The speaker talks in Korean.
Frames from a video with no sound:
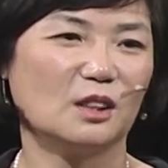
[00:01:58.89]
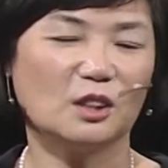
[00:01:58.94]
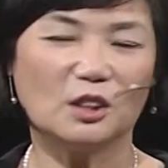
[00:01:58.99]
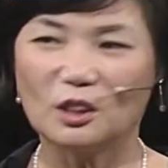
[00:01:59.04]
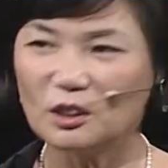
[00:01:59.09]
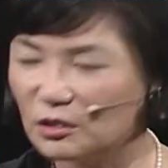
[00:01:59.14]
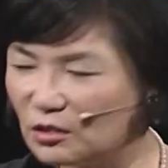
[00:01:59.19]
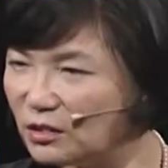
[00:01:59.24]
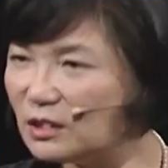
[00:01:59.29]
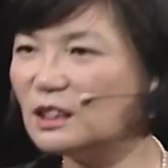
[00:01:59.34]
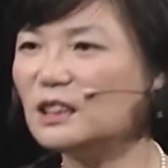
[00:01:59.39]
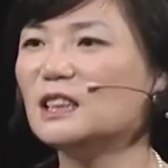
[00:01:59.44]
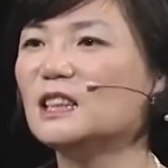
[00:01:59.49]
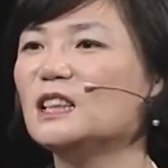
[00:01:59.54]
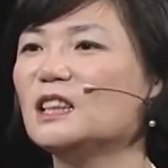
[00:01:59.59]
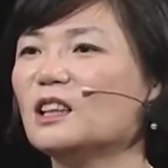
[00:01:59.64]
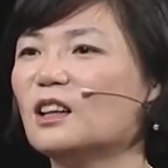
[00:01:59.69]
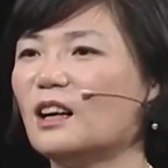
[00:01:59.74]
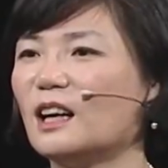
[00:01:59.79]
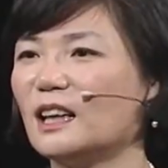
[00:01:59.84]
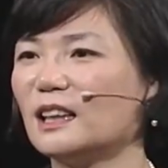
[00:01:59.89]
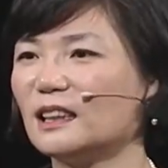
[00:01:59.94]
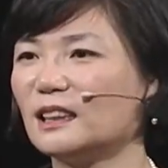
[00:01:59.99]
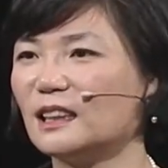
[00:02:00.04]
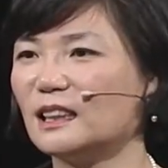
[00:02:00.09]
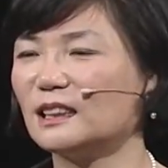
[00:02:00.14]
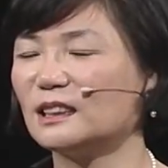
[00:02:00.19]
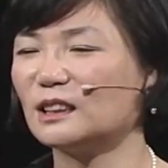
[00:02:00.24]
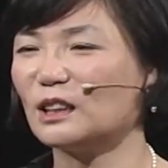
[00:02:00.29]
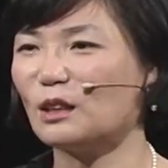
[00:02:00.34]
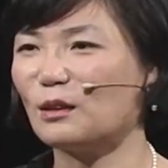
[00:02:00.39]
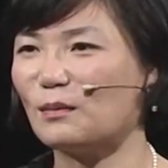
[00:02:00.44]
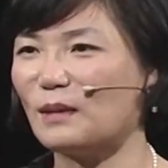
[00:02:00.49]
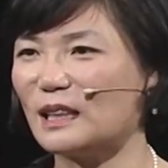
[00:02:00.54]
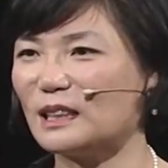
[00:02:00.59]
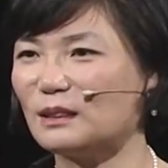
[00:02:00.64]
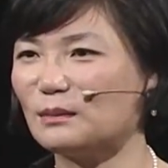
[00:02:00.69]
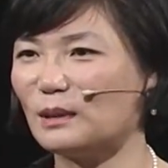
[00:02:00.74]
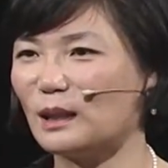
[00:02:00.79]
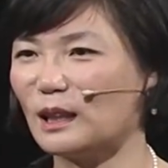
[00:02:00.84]
결국은 기여하게 돼 있어요,
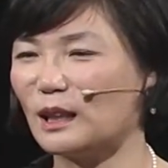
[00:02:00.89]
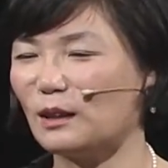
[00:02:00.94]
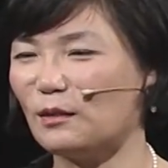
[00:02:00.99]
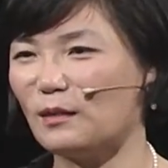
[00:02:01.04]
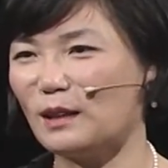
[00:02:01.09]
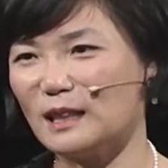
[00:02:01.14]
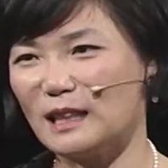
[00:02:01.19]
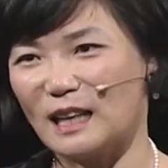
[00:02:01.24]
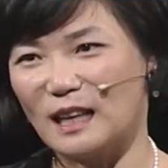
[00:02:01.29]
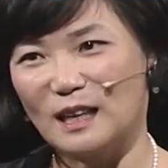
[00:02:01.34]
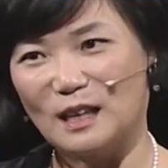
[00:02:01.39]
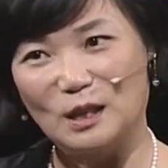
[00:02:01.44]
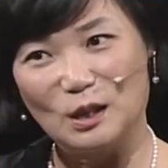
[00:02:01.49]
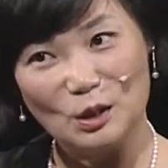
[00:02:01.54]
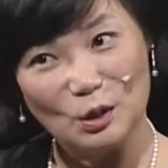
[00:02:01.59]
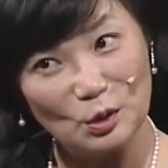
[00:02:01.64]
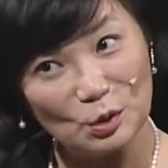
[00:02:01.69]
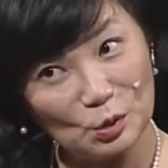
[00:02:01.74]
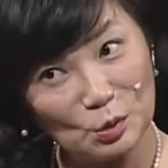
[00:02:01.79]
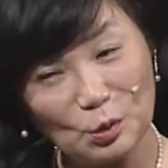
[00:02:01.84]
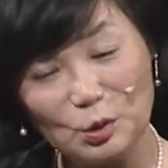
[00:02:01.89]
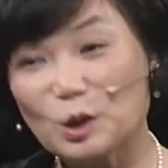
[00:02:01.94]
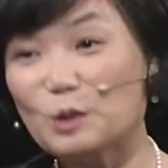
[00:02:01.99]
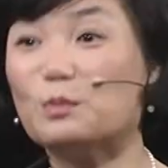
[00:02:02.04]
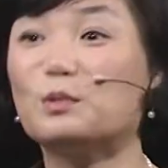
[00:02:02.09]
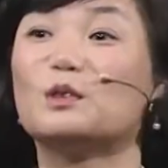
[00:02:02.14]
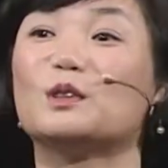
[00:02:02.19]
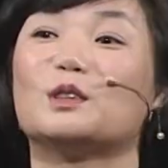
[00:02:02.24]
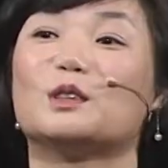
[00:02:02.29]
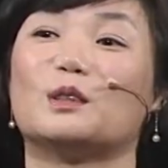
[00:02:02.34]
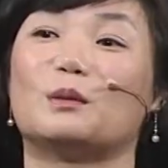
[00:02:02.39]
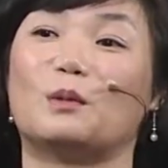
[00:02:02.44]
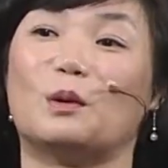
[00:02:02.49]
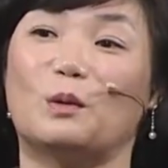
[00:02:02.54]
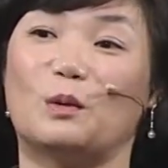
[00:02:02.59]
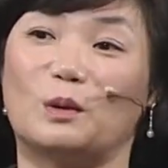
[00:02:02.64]
마지막에. 왜냐? 손익분기점이